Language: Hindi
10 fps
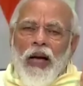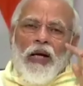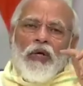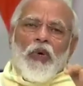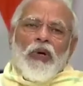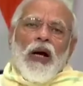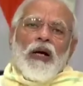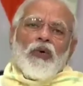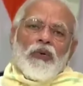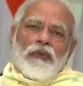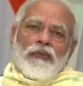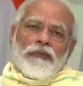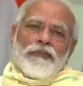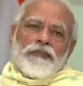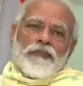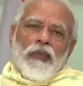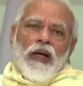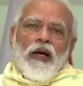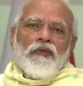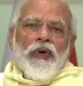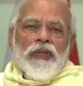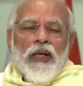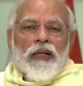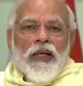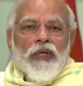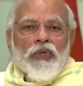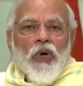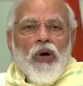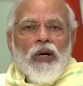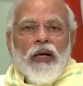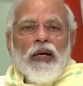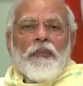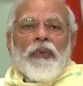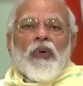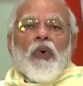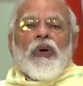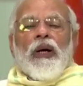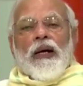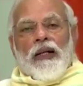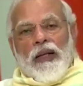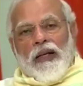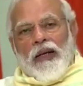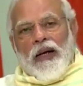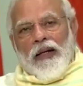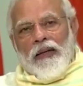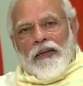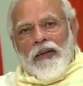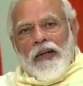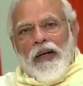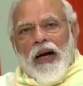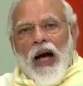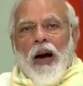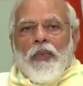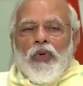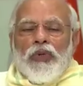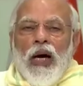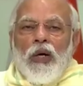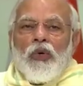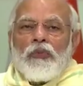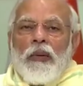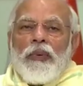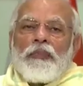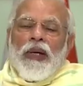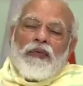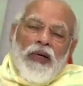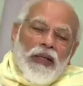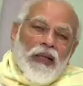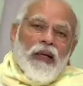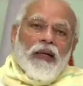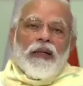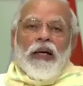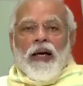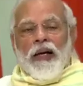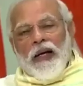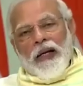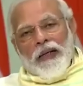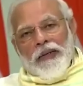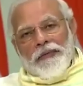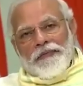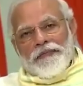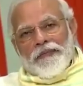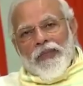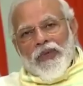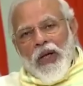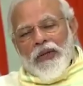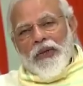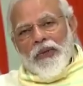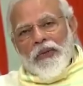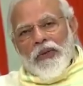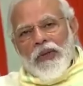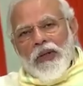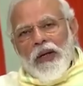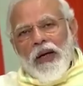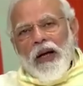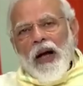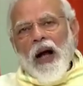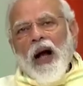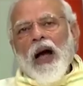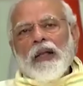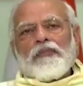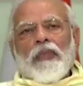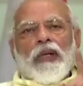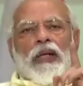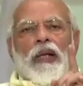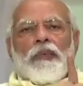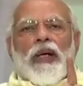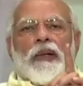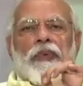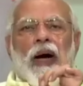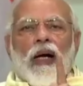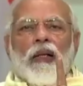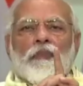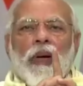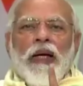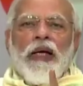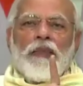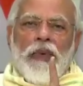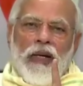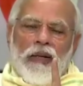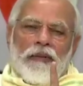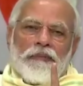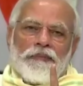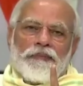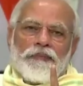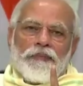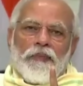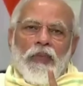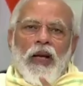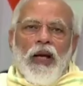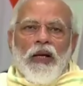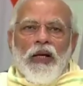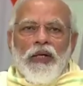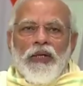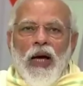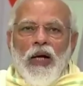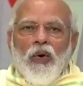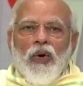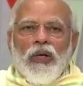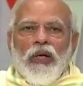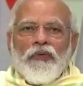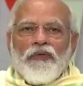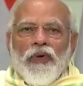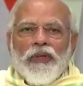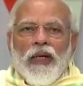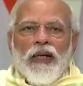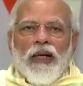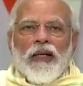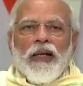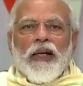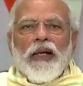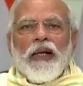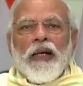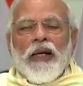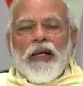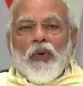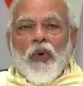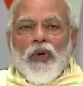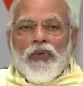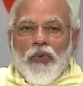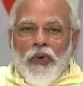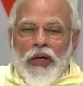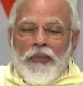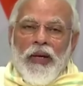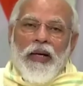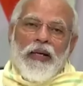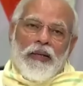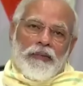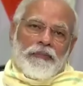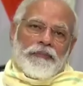पहले जो कानून फसल के स्टॉक करने पर रोक लगाता था अब उस कानून भी परिवर्तन कर दिया गया है साथियों आत्मनिर्भर भारत पैकेज में किसानों की फसल रखने के लिए कोल्ड स्टोरेज बने